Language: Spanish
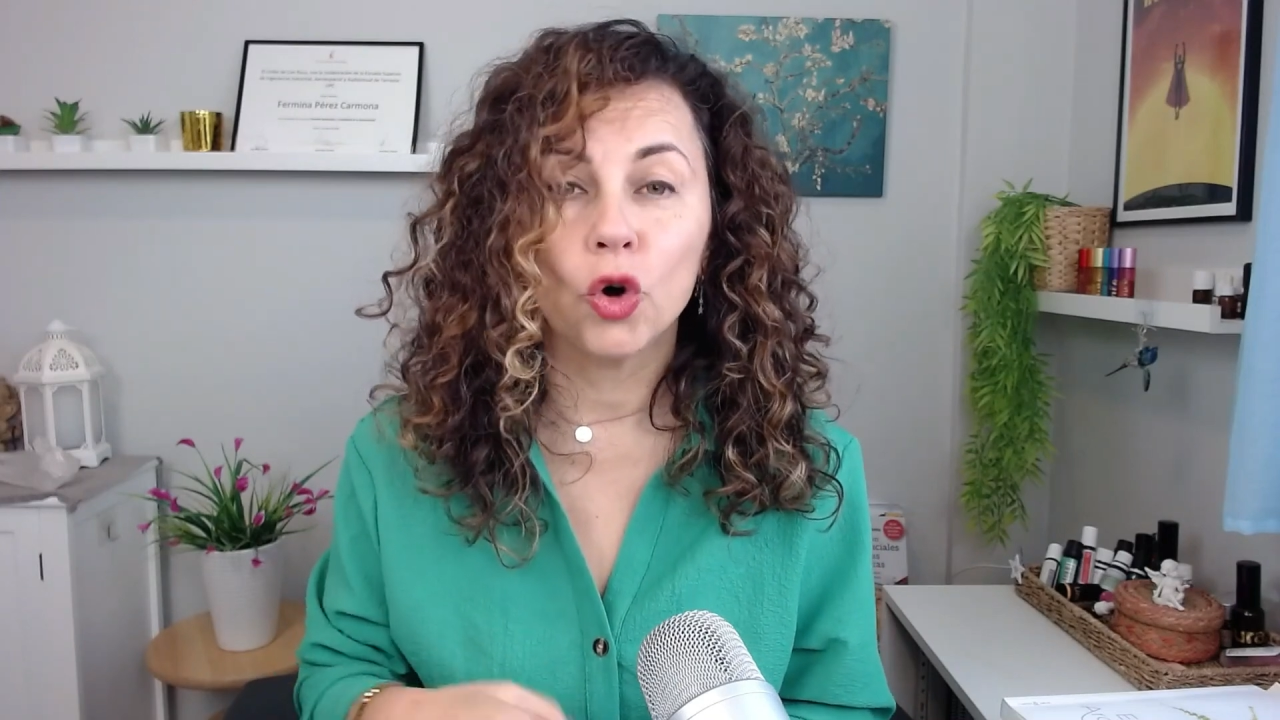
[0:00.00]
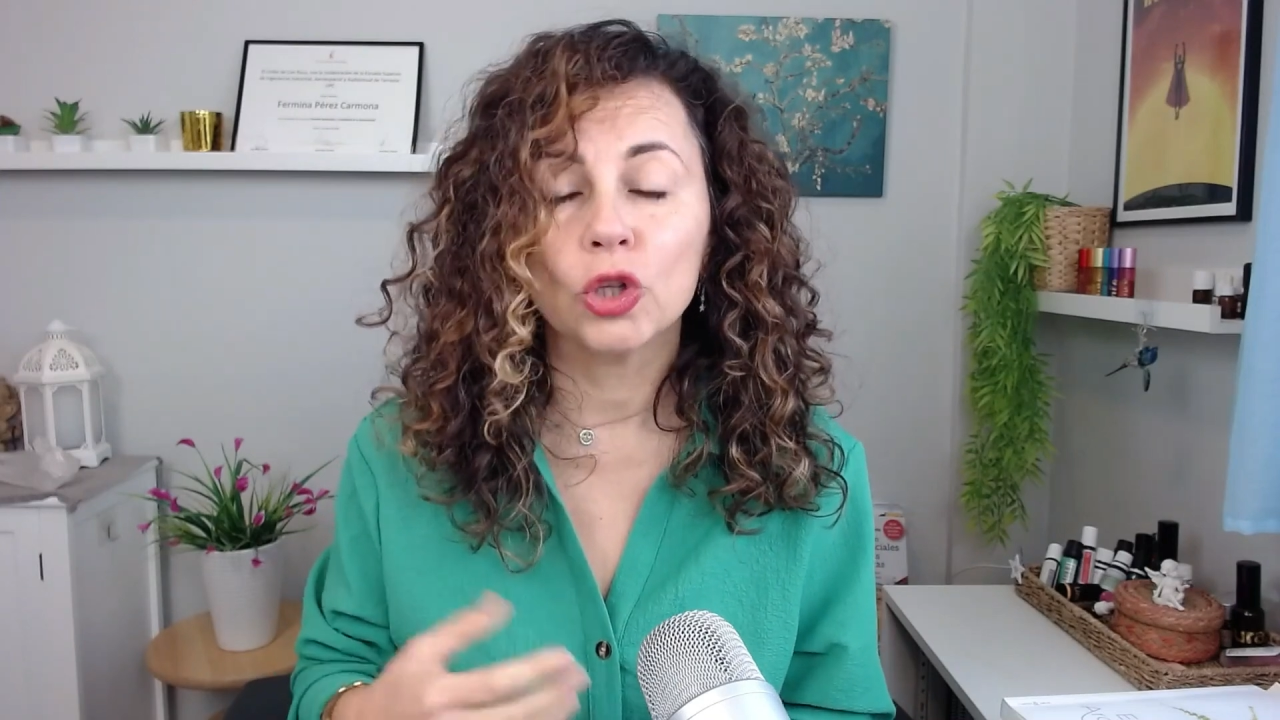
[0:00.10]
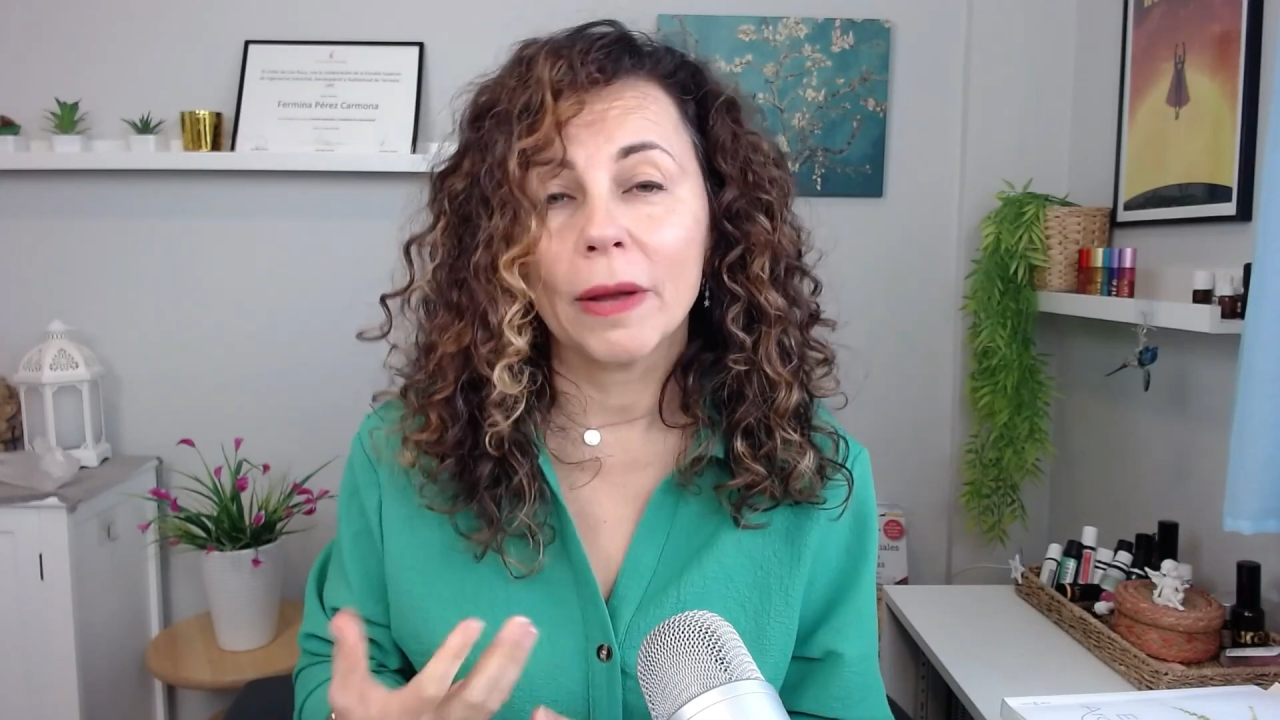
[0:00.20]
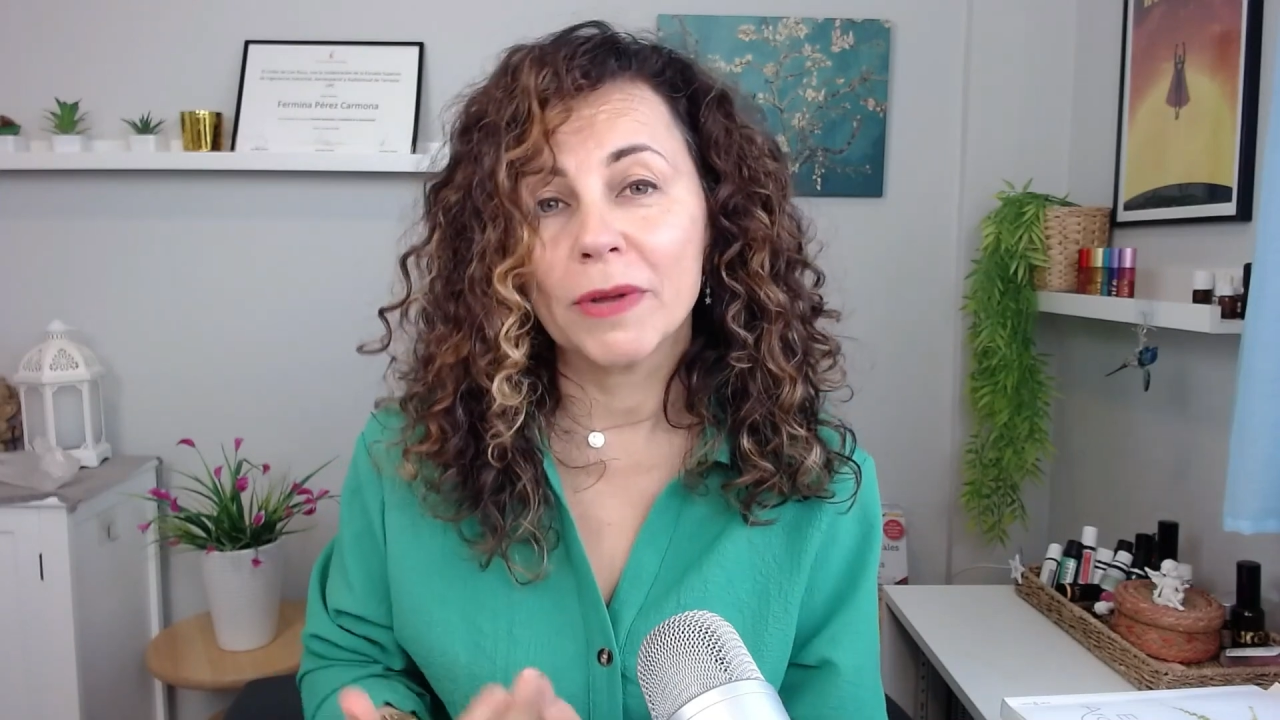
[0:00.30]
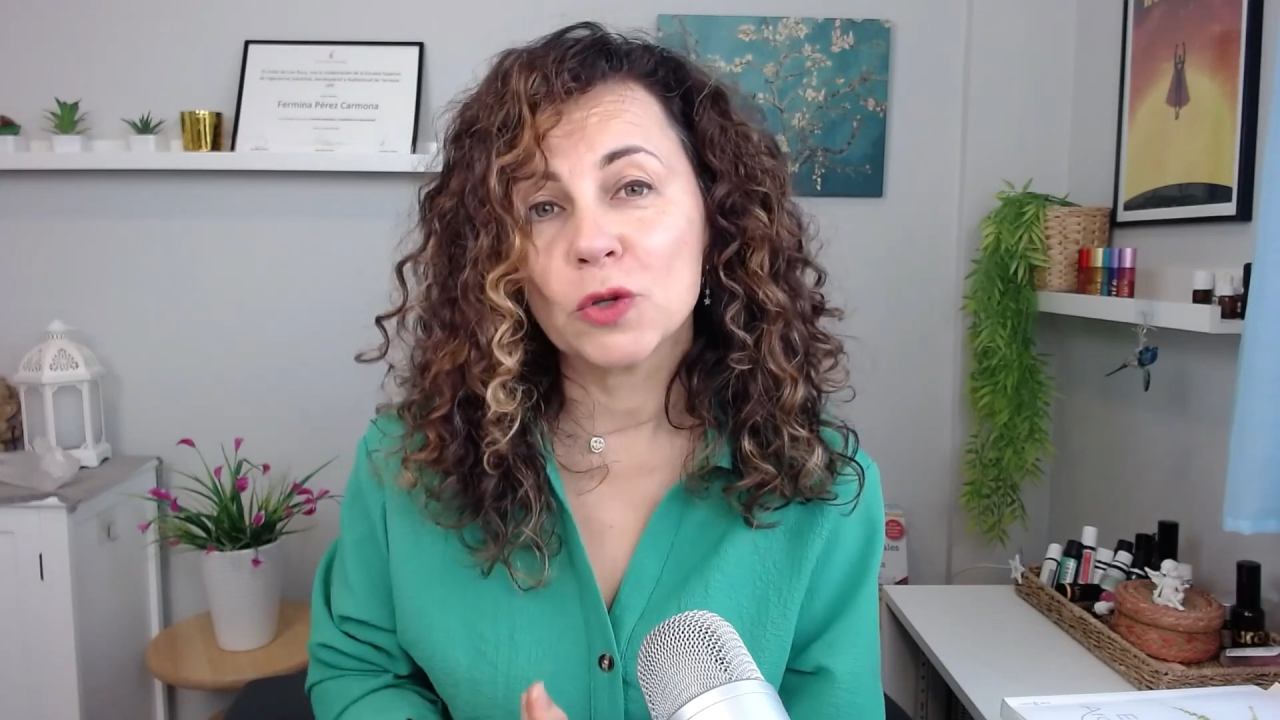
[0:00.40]

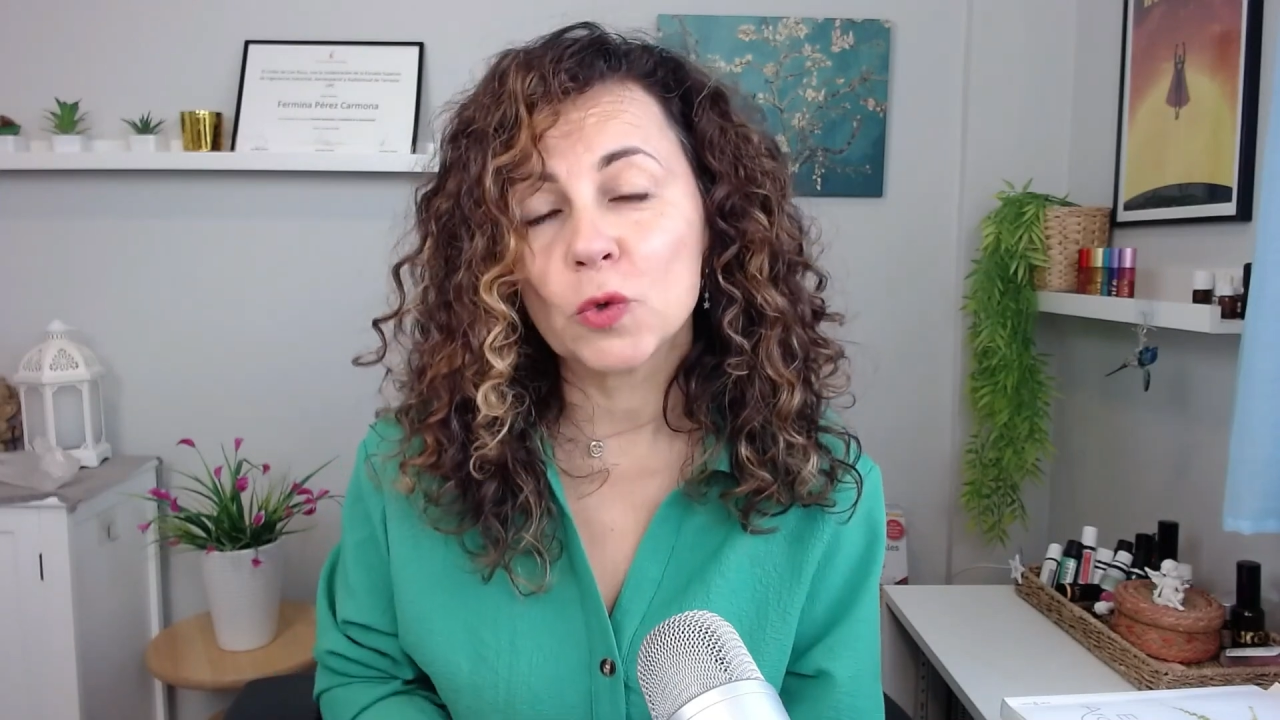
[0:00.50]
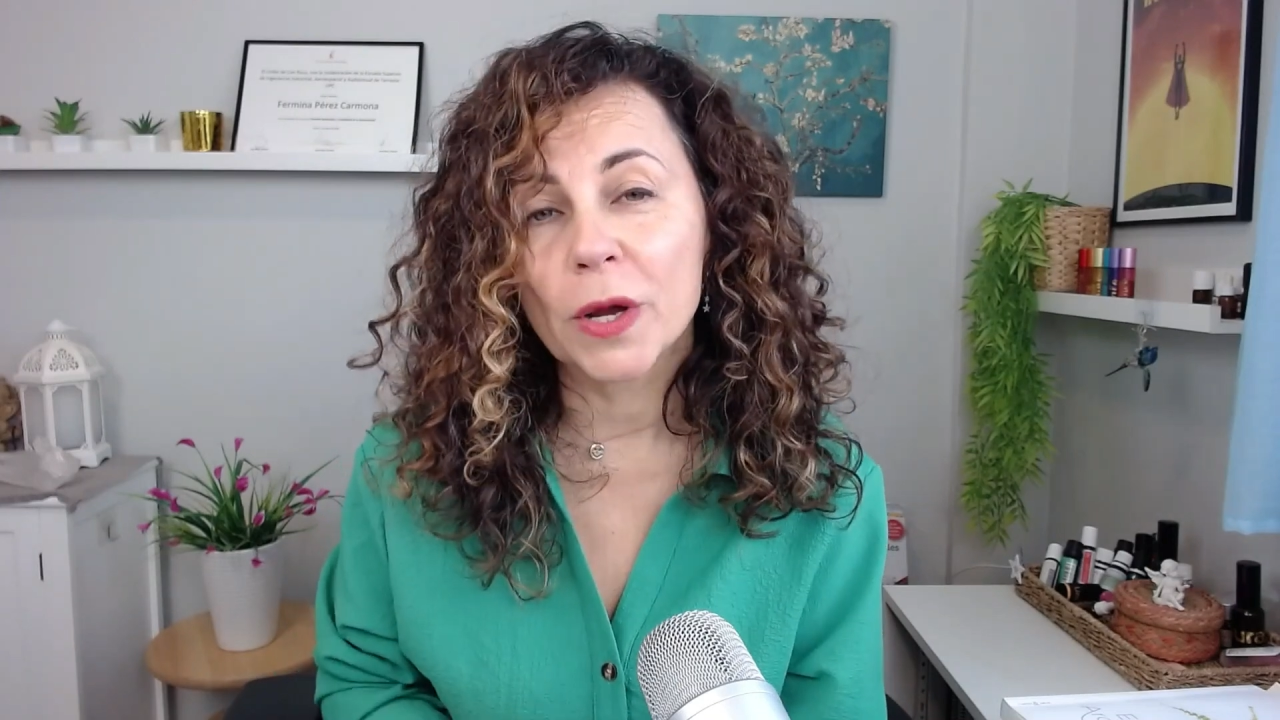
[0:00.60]
O también su